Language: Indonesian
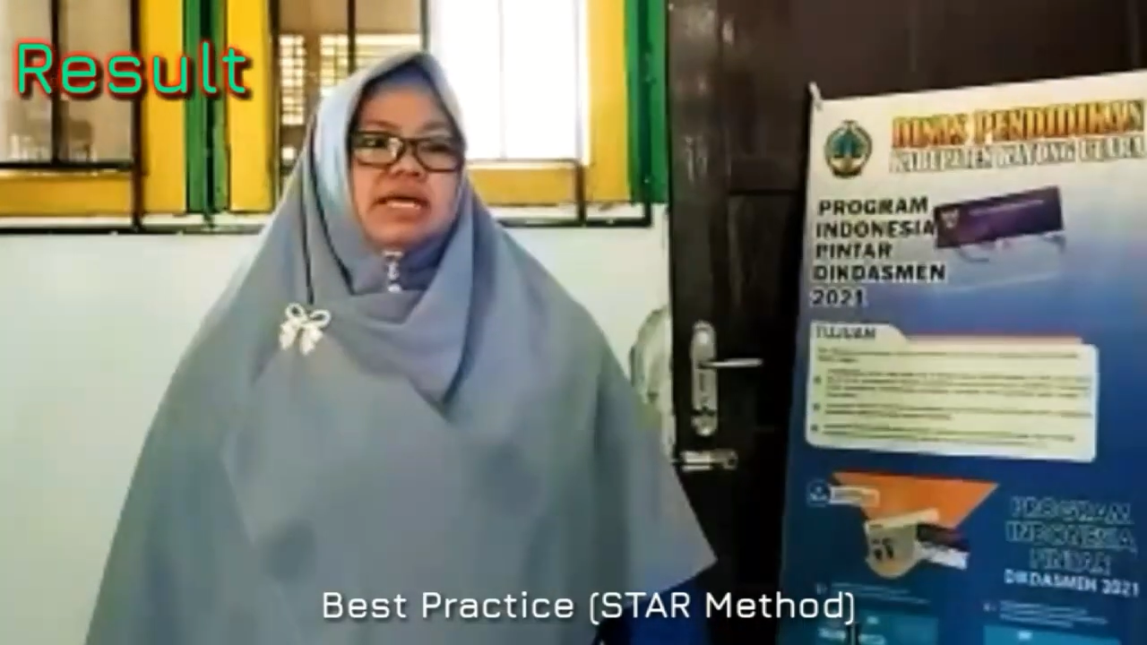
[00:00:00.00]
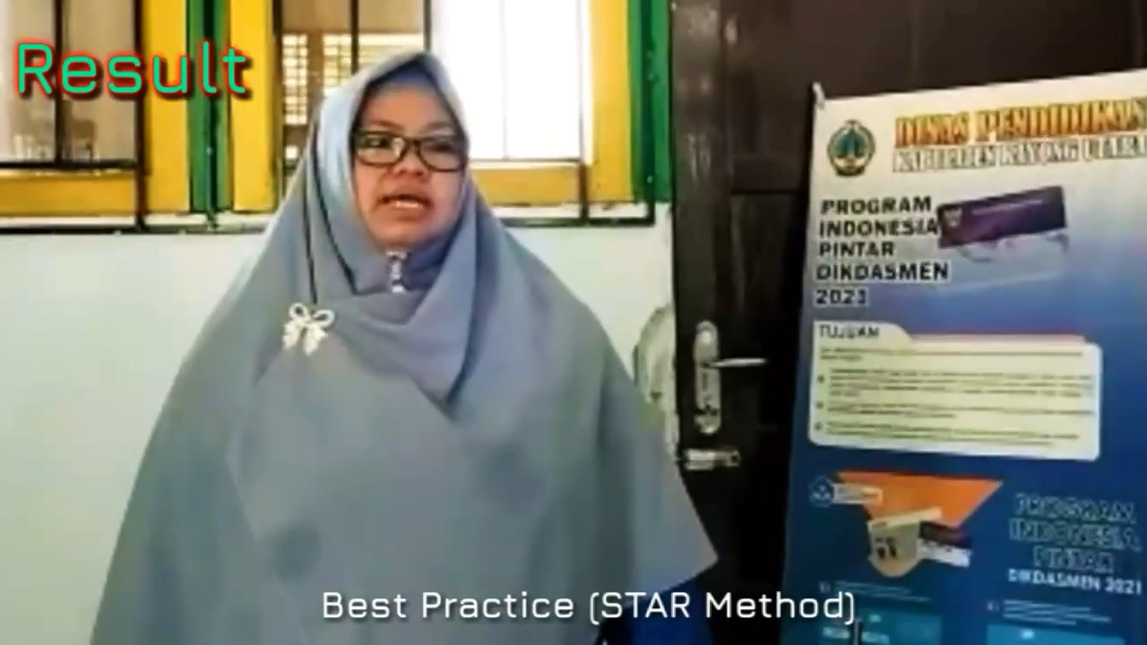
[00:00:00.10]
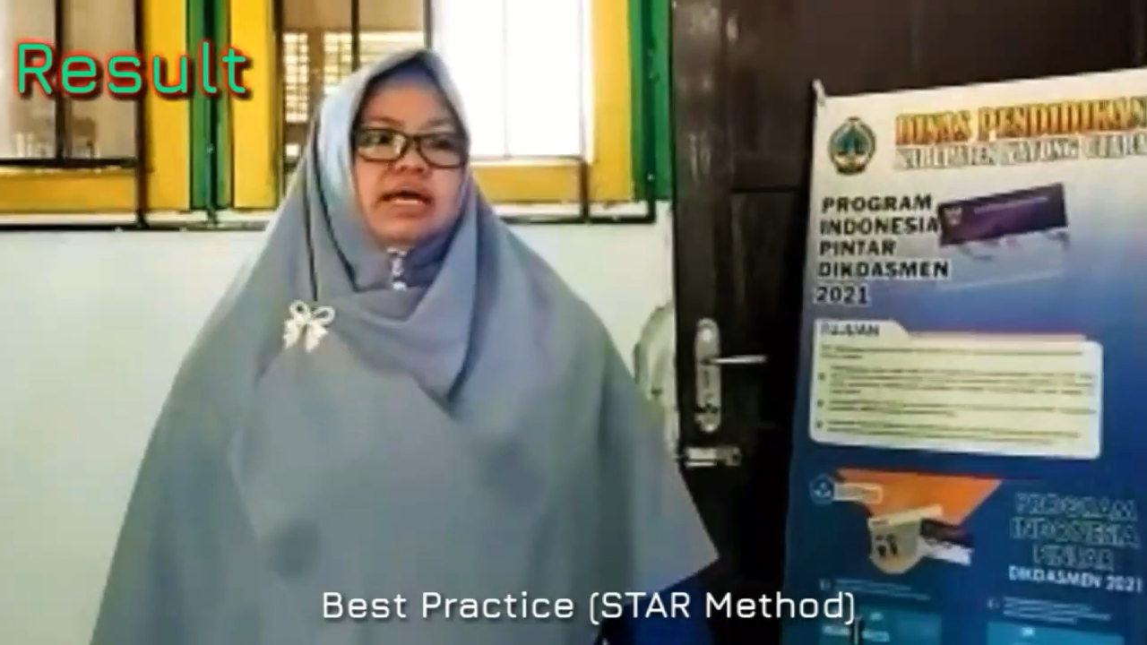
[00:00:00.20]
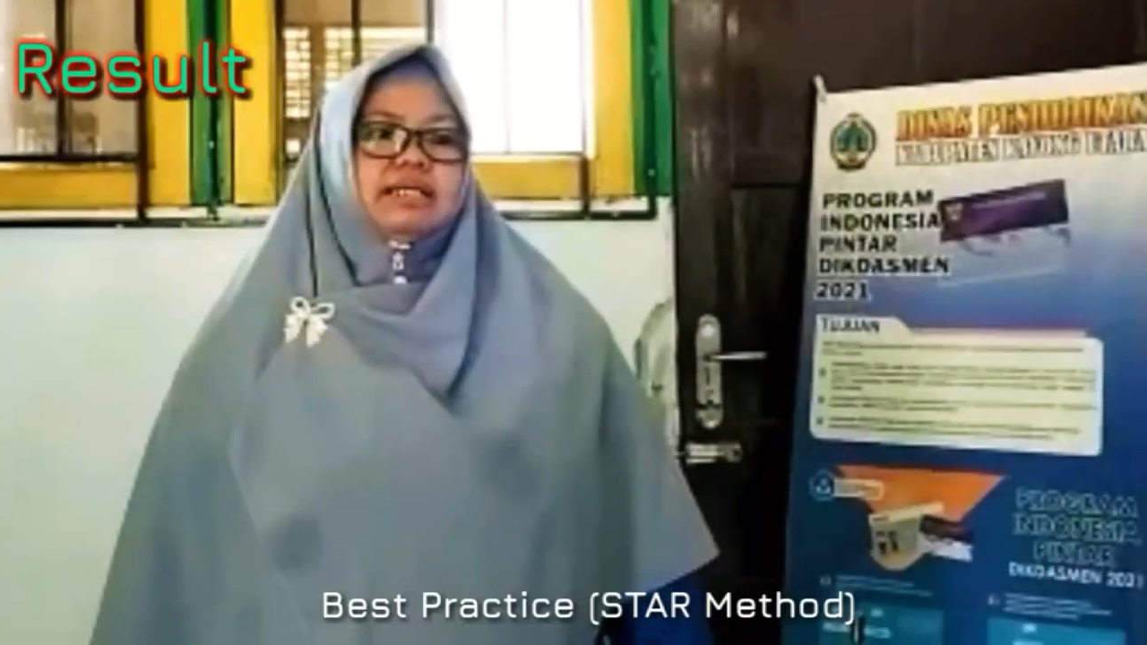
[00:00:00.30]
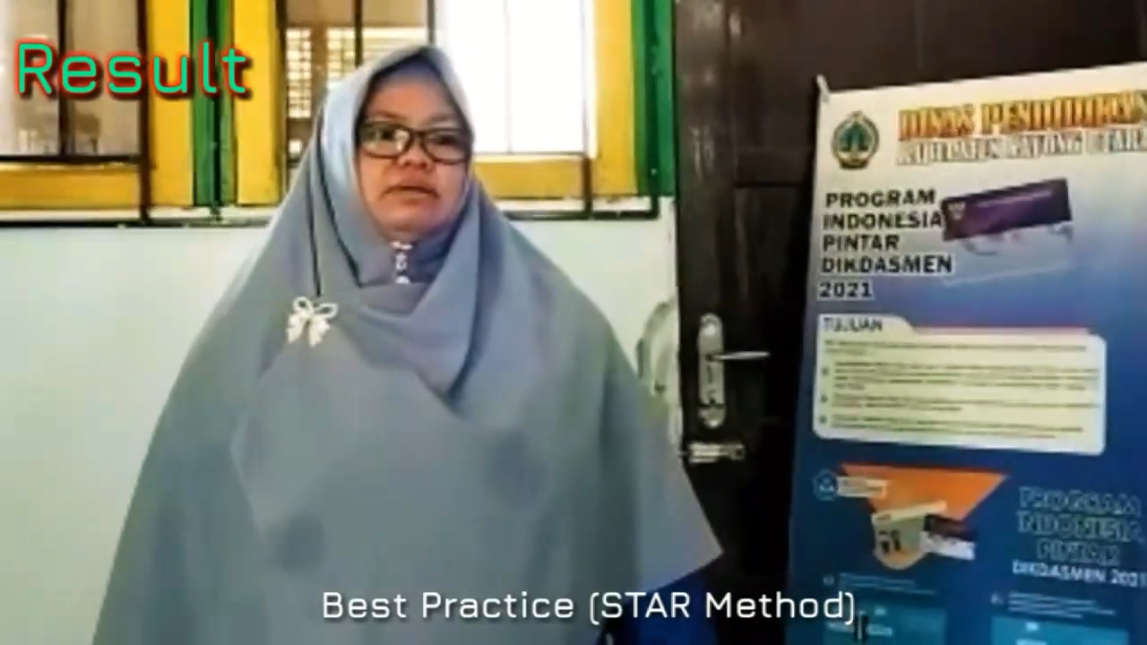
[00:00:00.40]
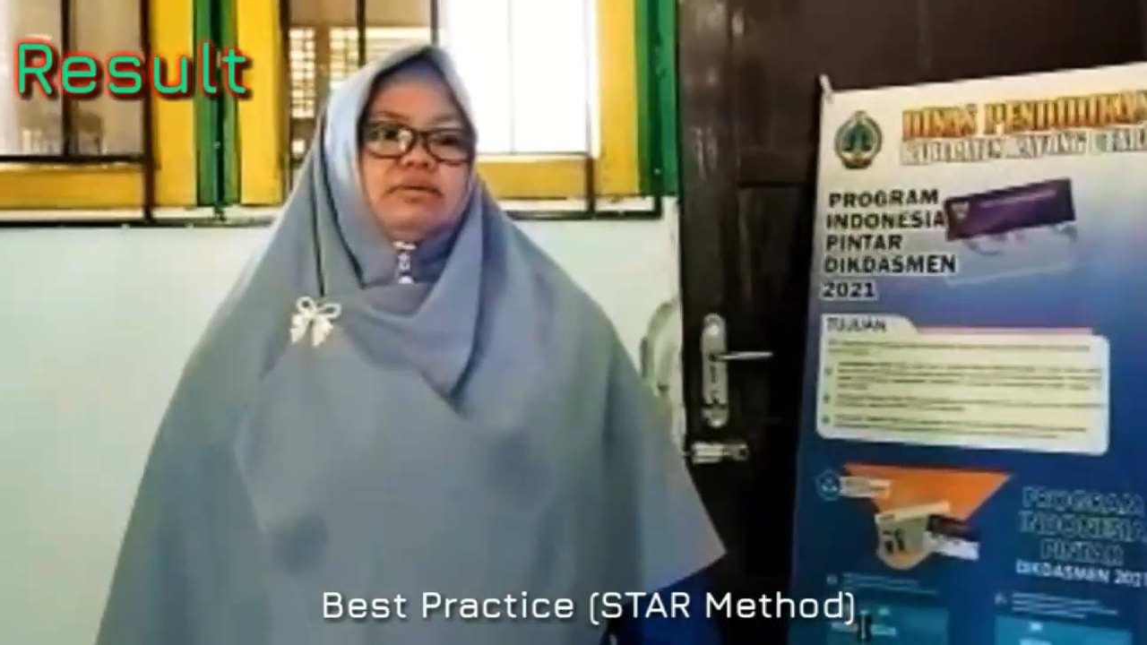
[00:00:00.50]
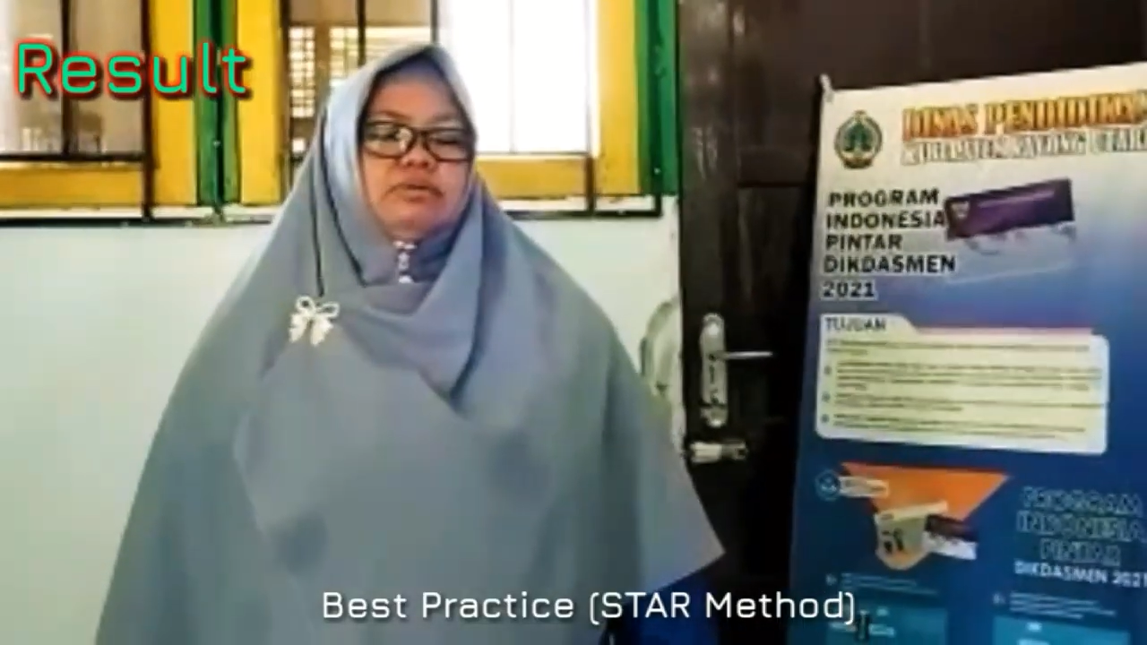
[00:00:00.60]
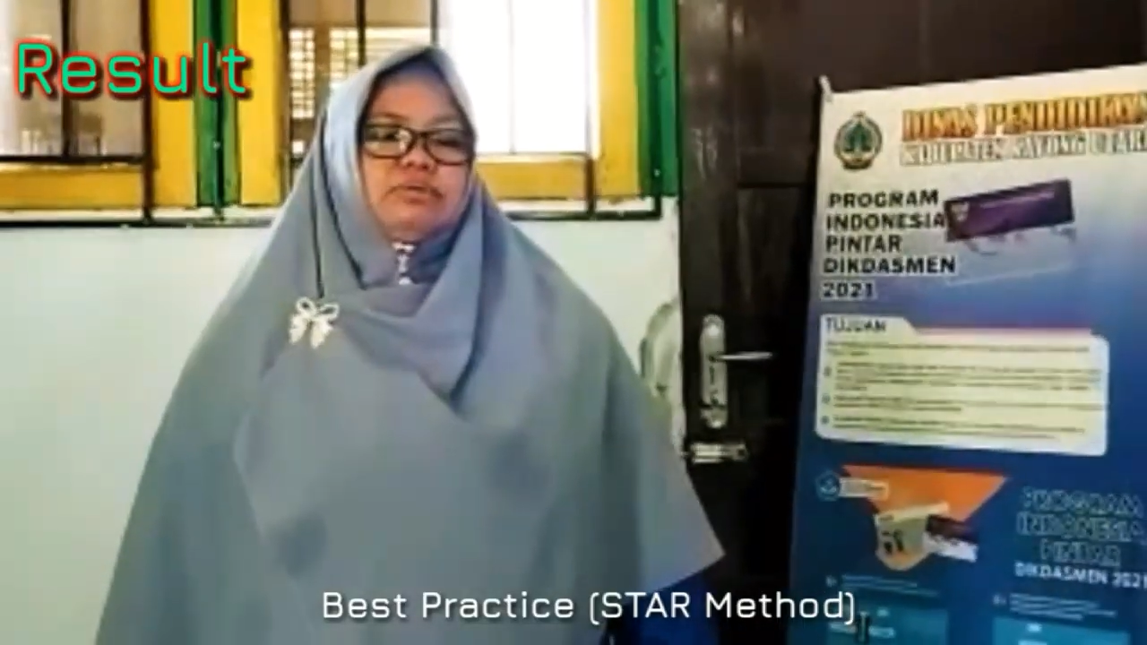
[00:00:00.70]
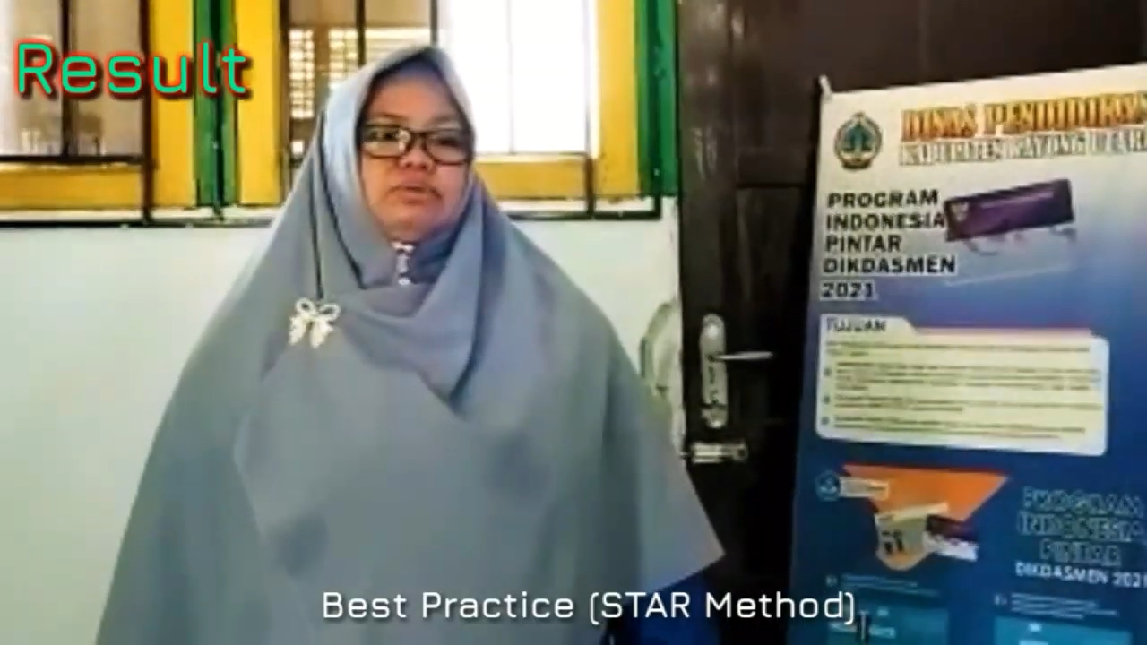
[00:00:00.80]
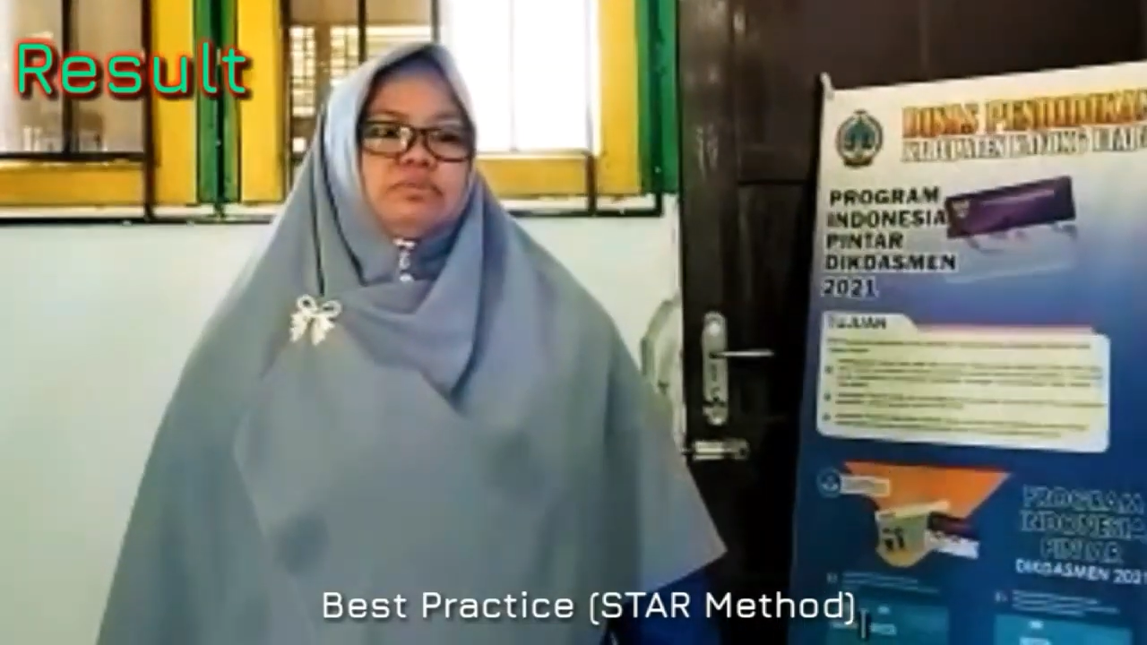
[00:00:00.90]
saya dan
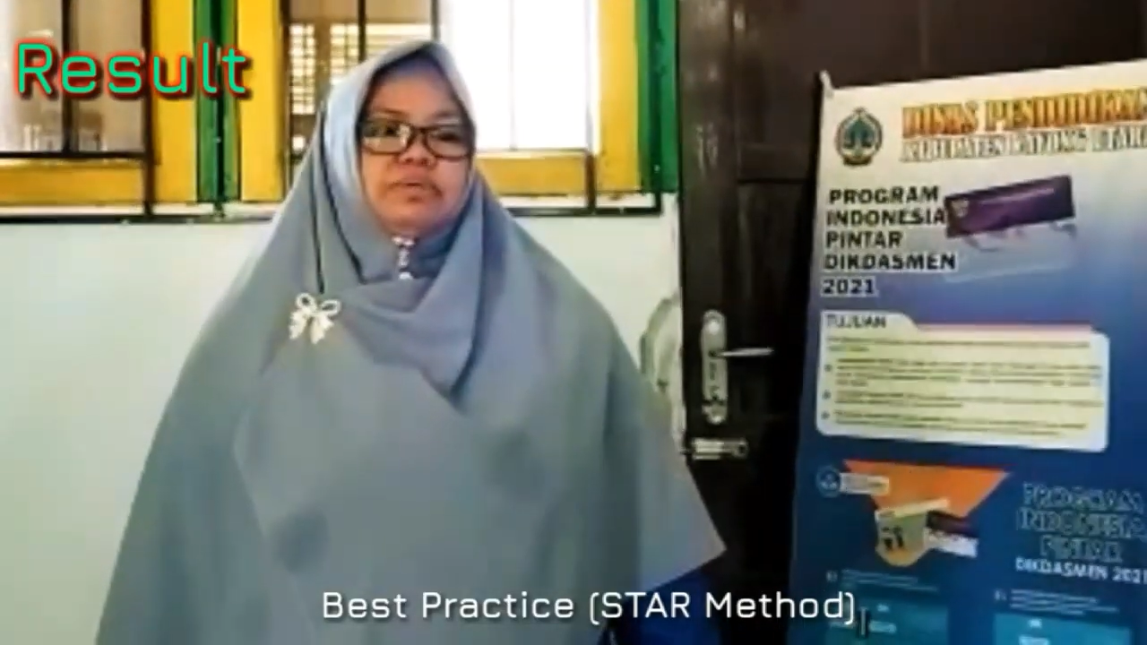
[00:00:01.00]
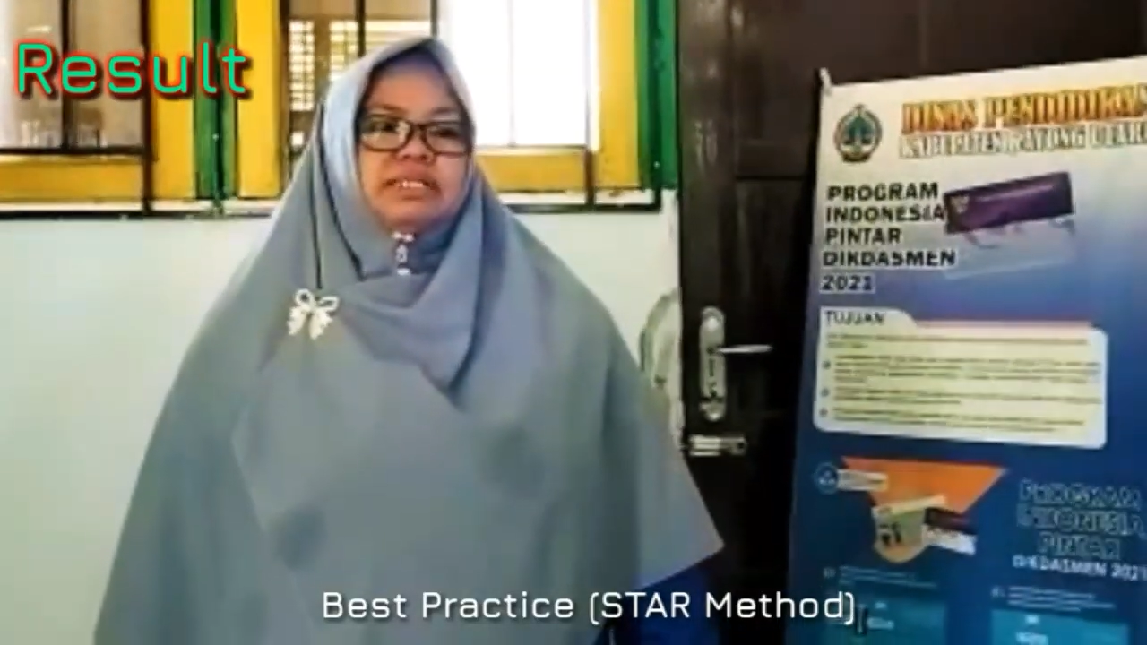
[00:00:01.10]
guru-guru